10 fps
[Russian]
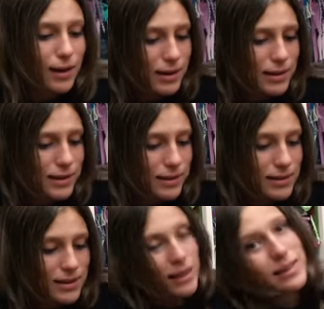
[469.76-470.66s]
Они
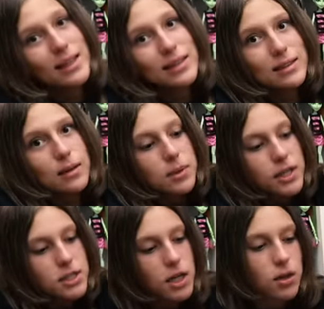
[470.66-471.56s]
солдатиками
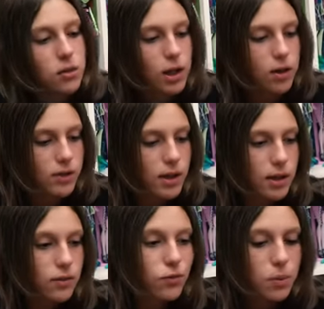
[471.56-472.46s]
лежат, но я
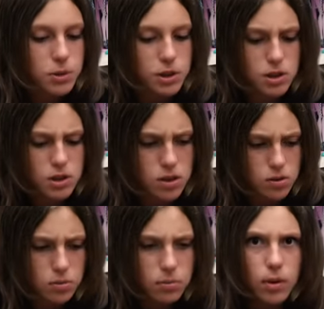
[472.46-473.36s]
уверена, в общей
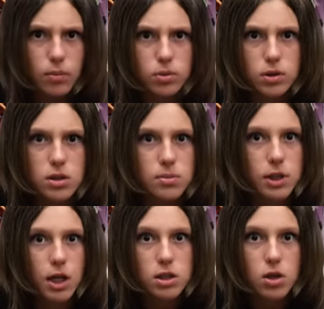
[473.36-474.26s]
сумме будет
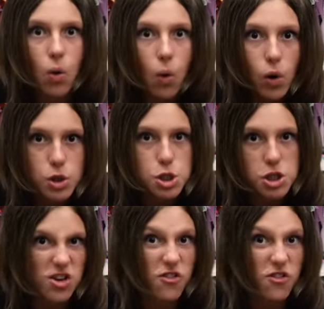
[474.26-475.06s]
смотреться очень